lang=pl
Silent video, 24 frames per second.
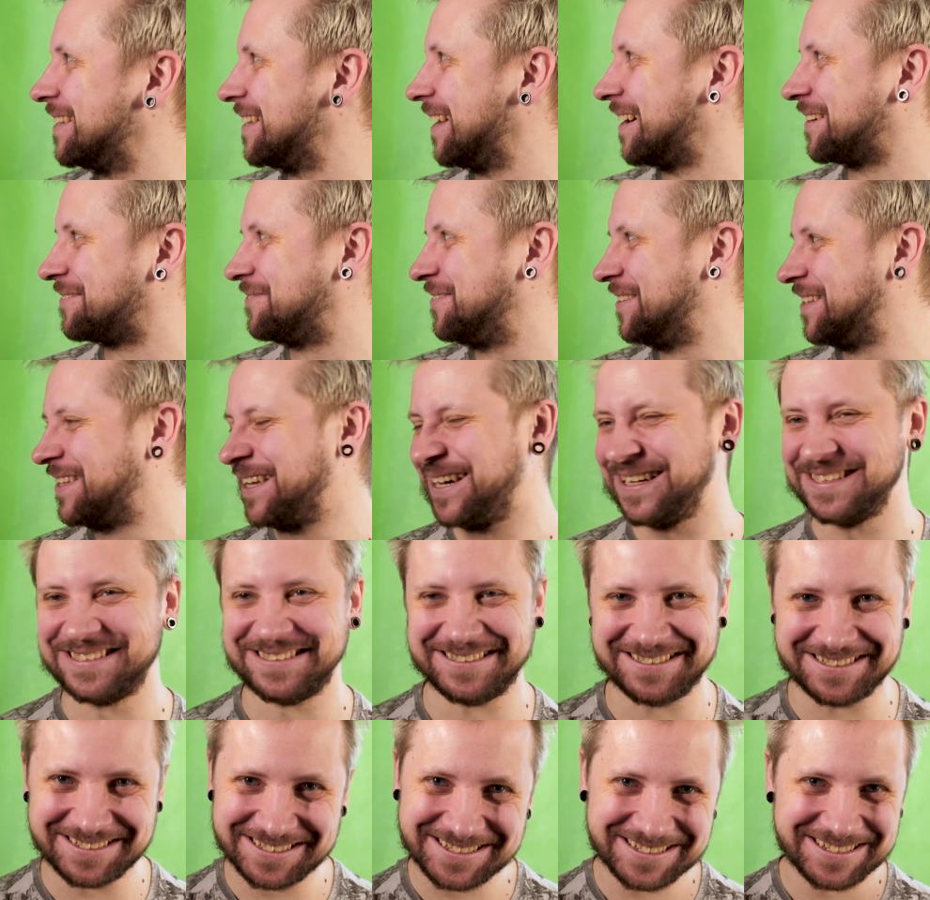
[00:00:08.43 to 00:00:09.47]
jak
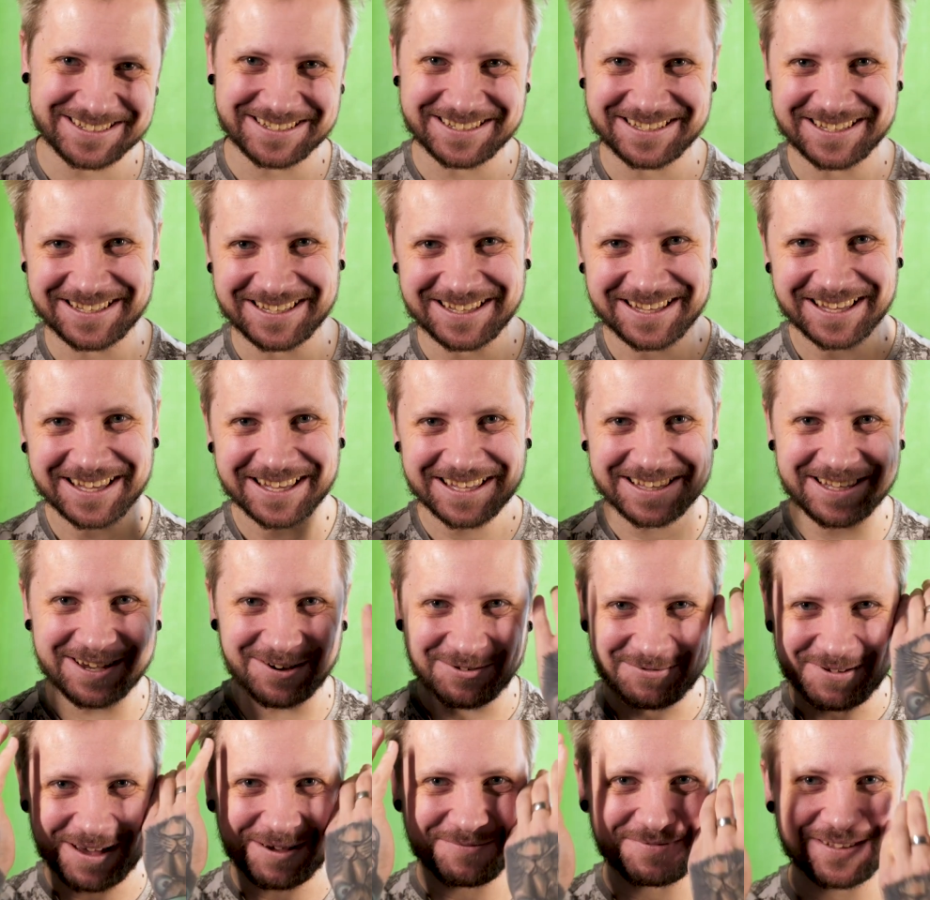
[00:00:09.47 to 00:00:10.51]
widać.
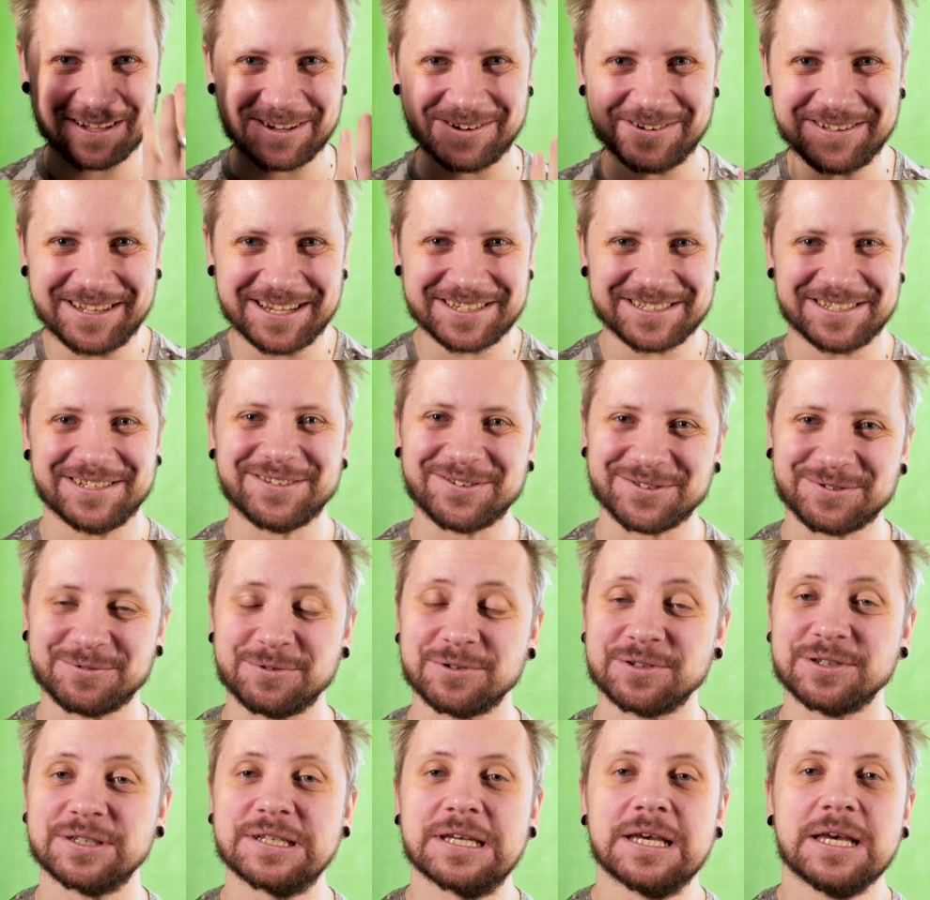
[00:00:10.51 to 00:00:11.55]
Nie umiałem tego inaczej
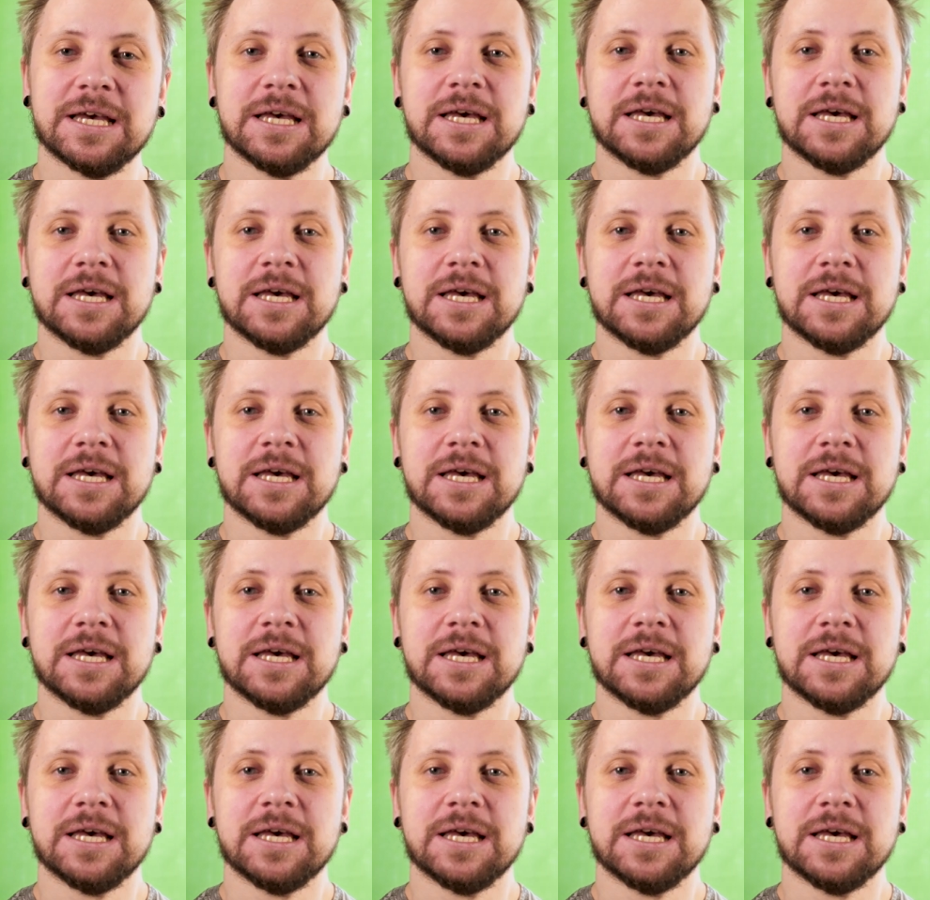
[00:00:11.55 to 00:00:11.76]
rozłożyć.